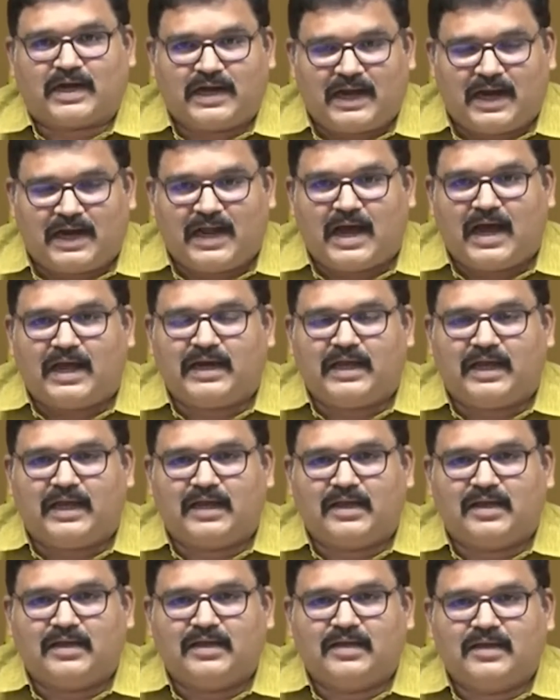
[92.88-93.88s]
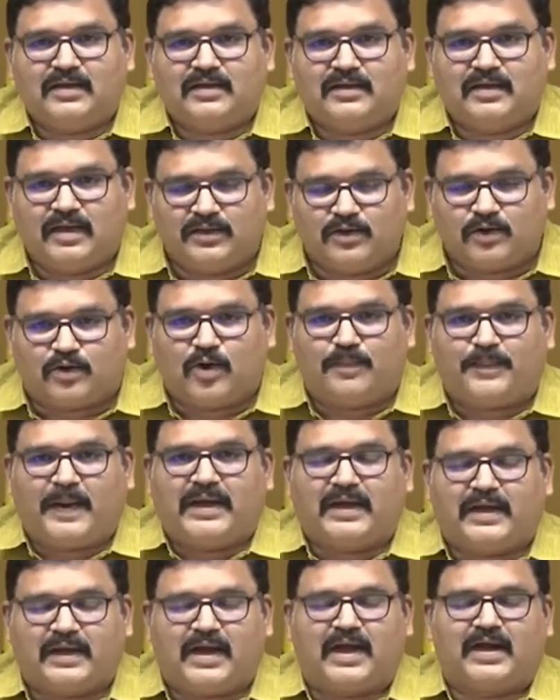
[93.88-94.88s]
ఒక ఎడారి ఎందుకు
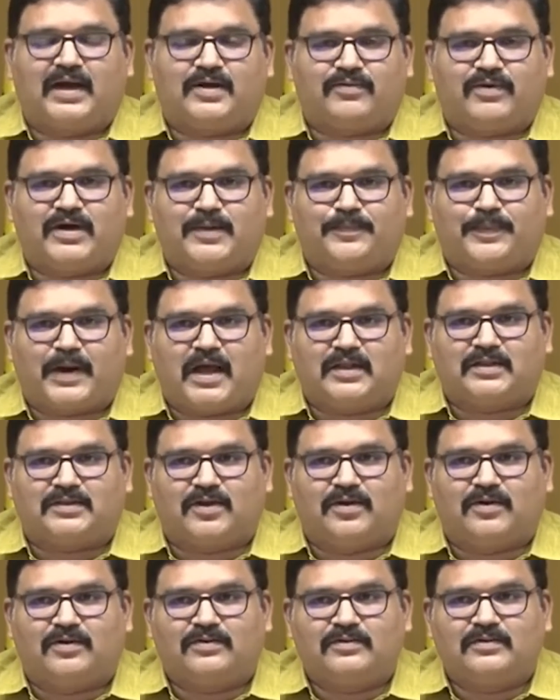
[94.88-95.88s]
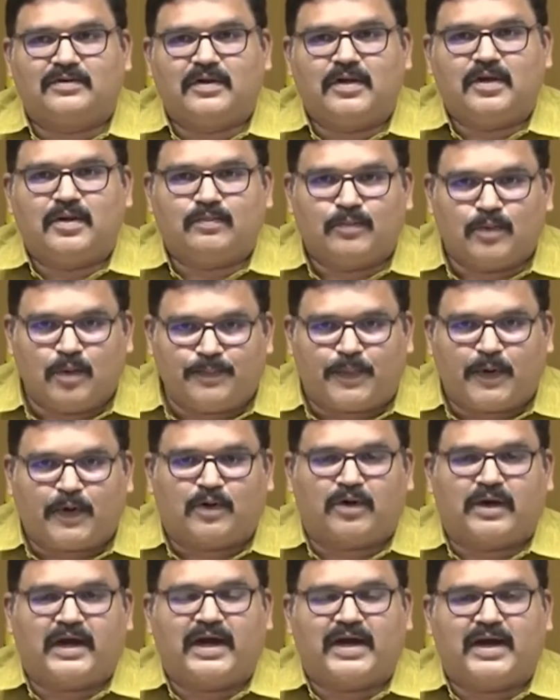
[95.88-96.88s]
పనికిరానటువంటి ప్రాంతం
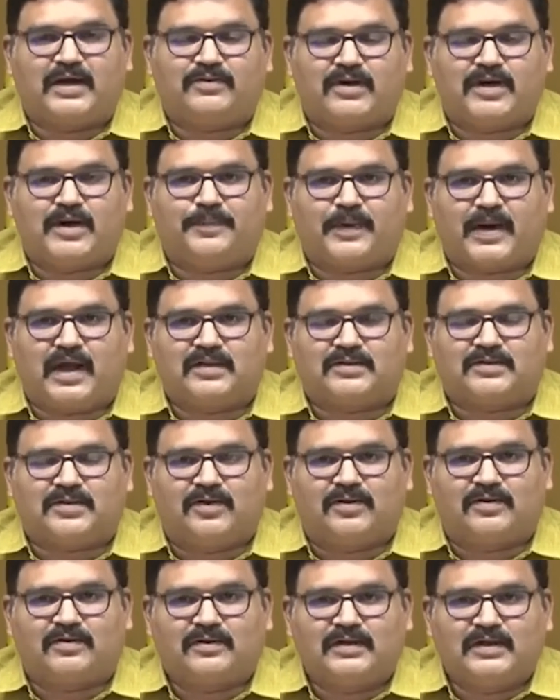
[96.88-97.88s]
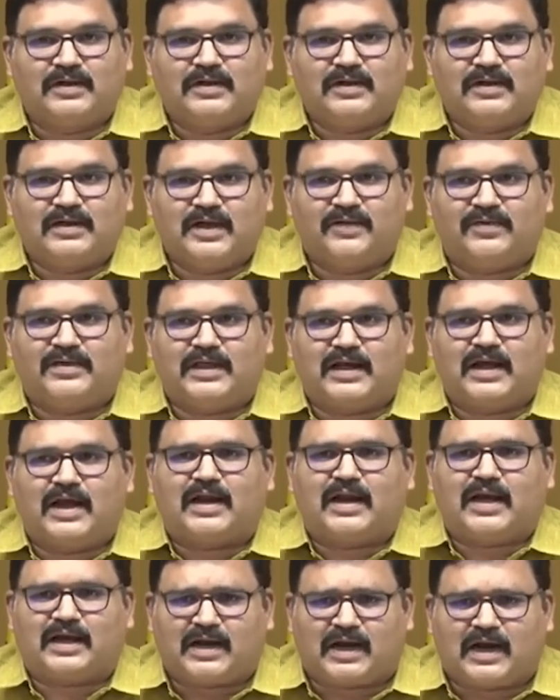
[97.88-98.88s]
ముంపుకు గురయ్యేటటువంటి ప్రాంతం ఈ
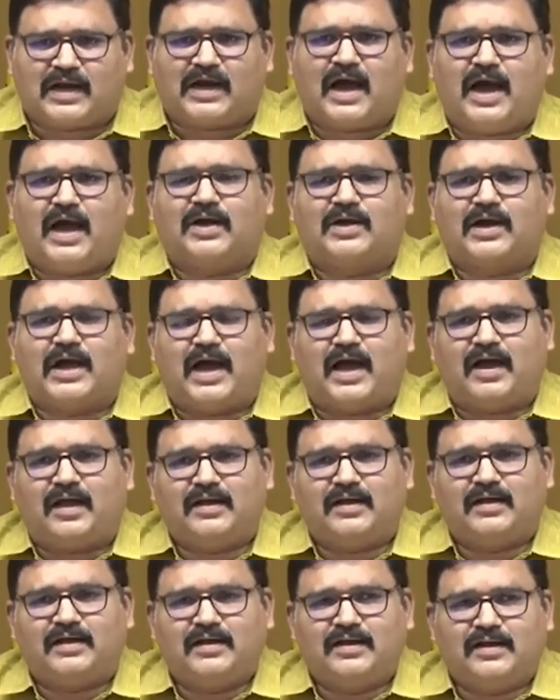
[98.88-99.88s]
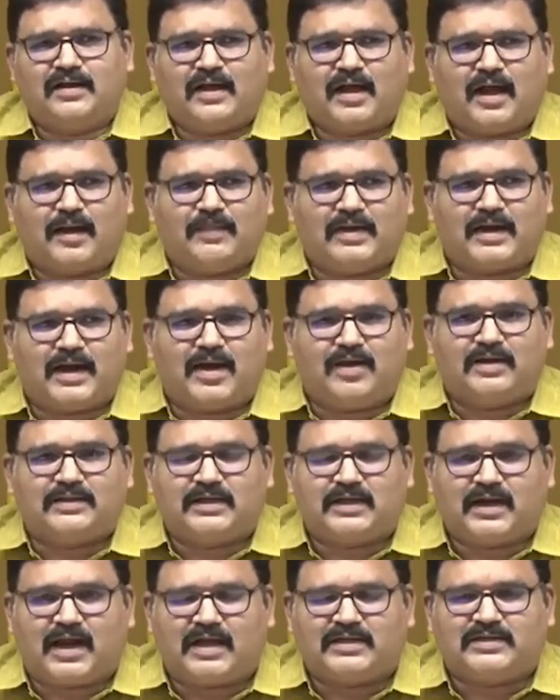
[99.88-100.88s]
విధంగా రకరకాలుగా
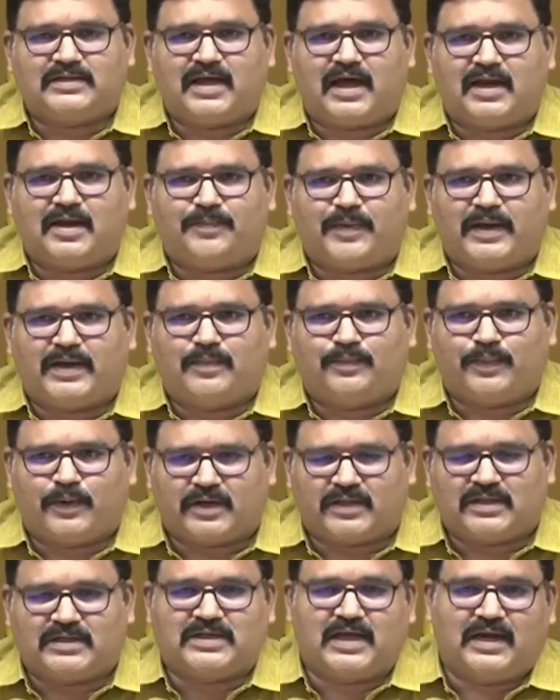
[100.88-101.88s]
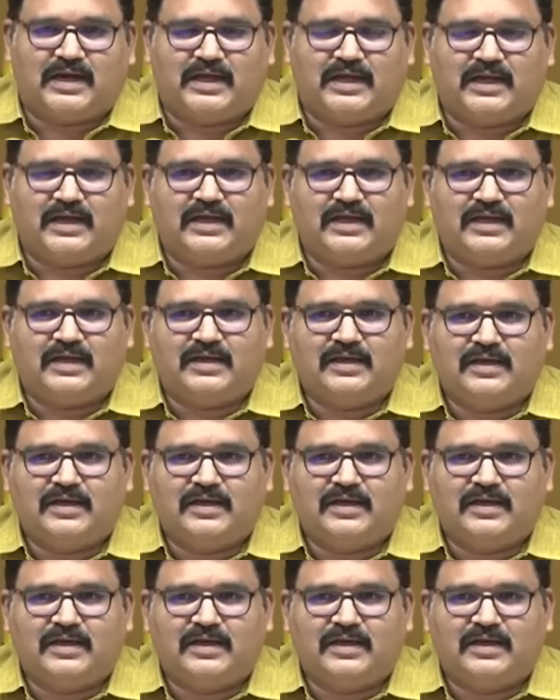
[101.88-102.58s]
అమరావతి రాజధాని పైన బురద జల్లి